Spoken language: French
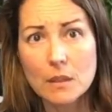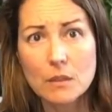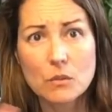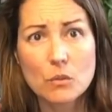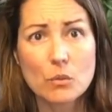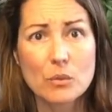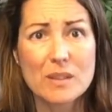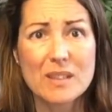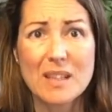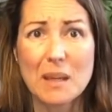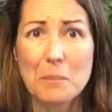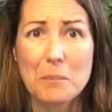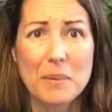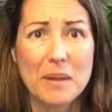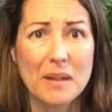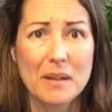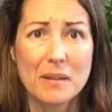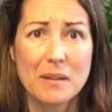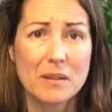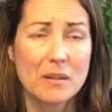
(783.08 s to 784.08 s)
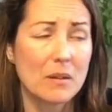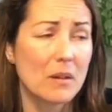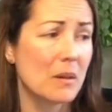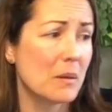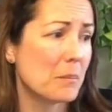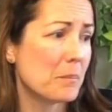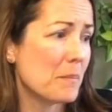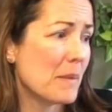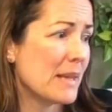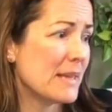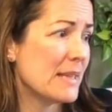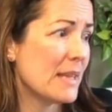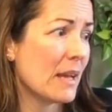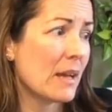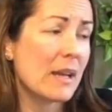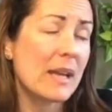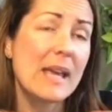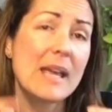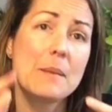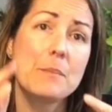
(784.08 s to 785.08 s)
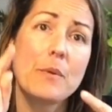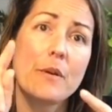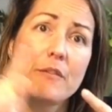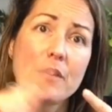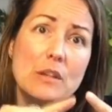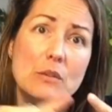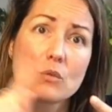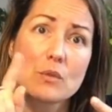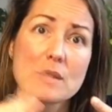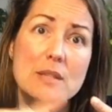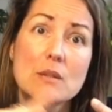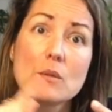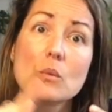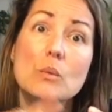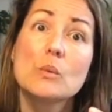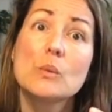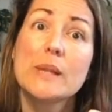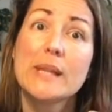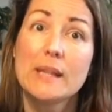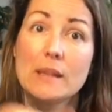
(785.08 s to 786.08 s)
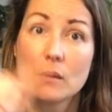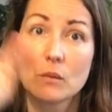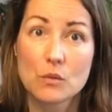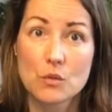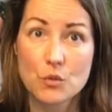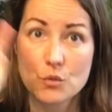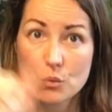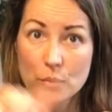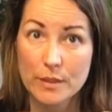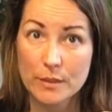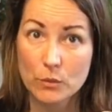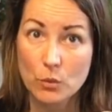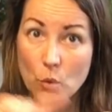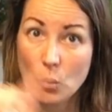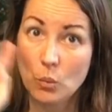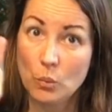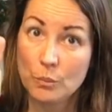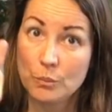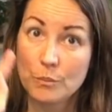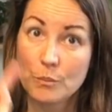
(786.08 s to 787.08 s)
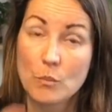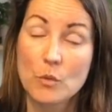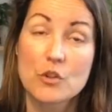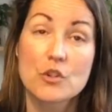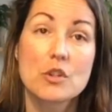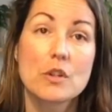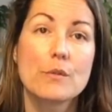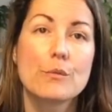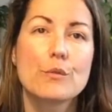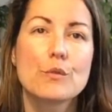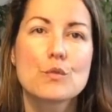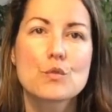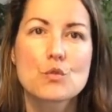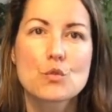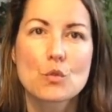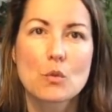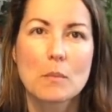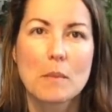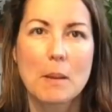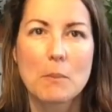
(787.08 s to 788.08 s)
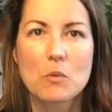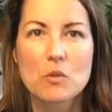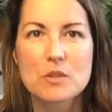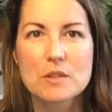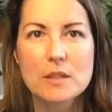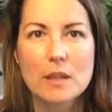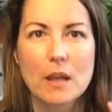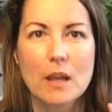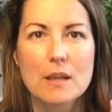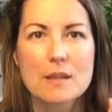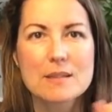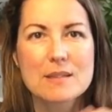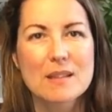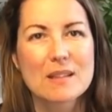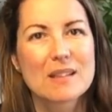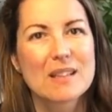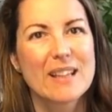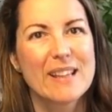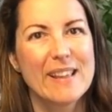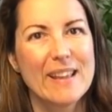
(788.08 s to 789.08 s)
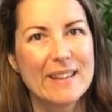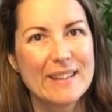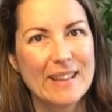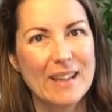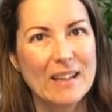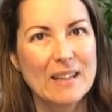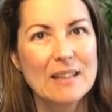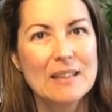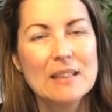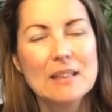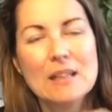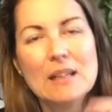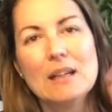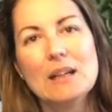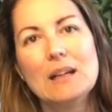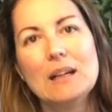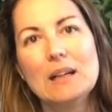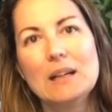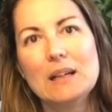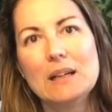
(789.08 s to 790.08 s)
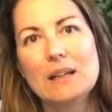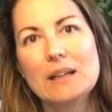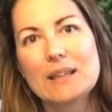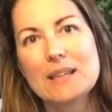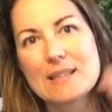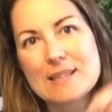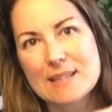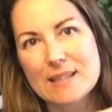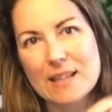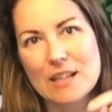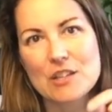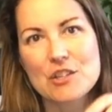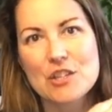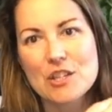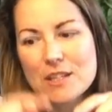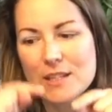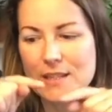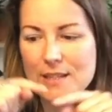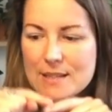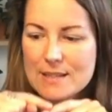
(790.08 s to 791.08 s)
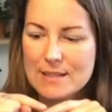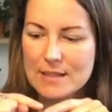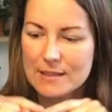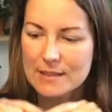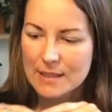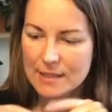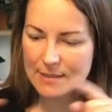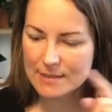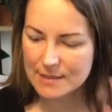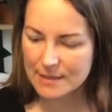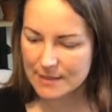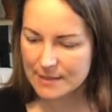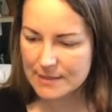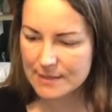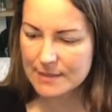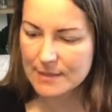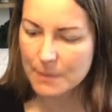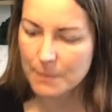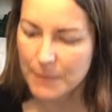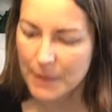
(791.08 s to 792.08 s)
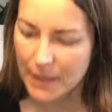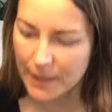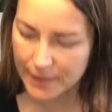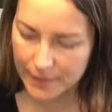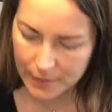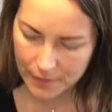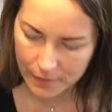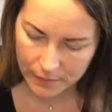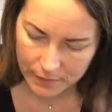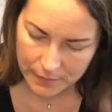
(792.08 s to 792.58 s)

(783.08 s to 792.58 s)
Donc il y a plein de euh, manières. Elles peuvent être aussi, oui, sur les troncs. Moi, je l'ai vu sur ma Monstera Stanleyana. Euh, il se cachait des interstices, ça pareil.